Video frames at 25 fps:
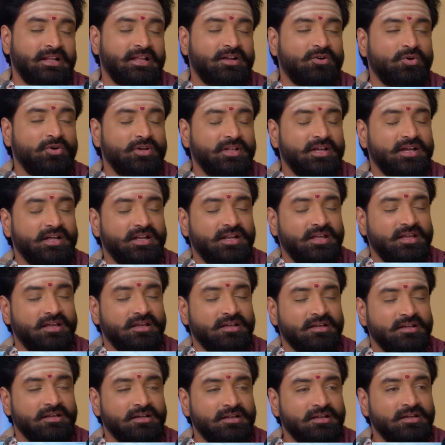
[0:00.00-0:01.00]
இல்லை இல்லை
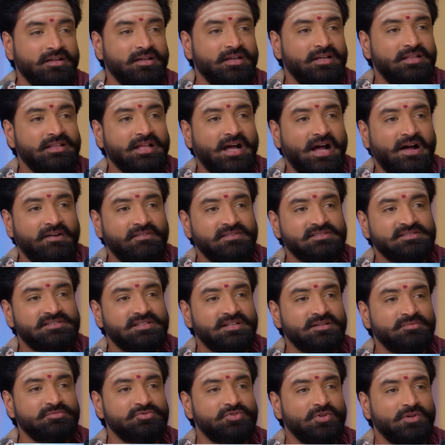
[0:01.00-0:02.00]
ஏதோ
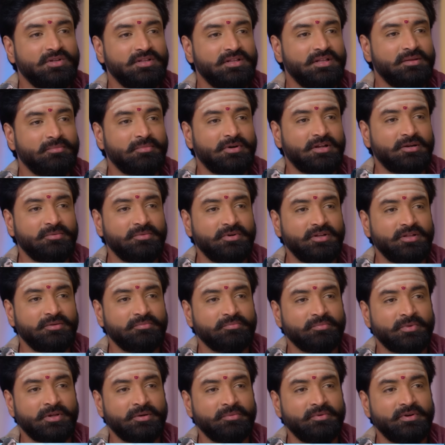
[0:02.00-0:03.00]
அவசரம் சொல்லுதாவே
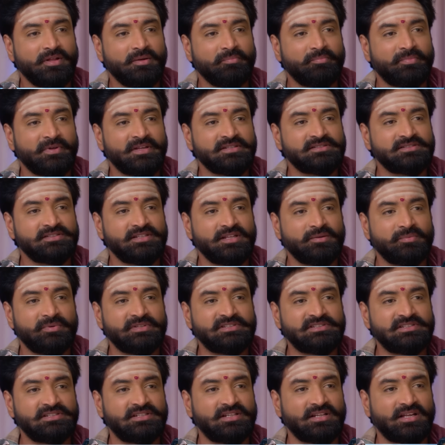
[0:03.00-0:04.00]
மறுபடியும் மறுபடியும் பேசுனதே
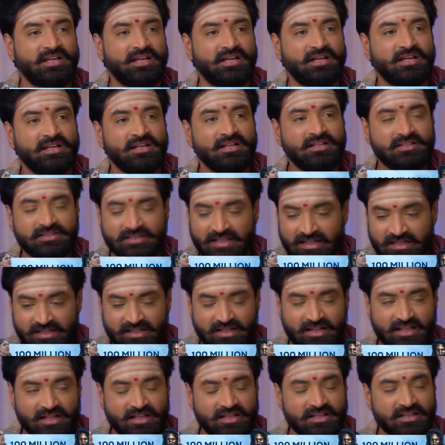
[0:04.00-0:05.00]
பேசிட்டு இருக்க
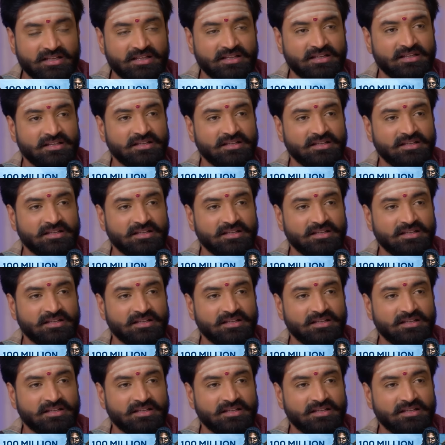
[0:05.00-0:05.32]
நகரில்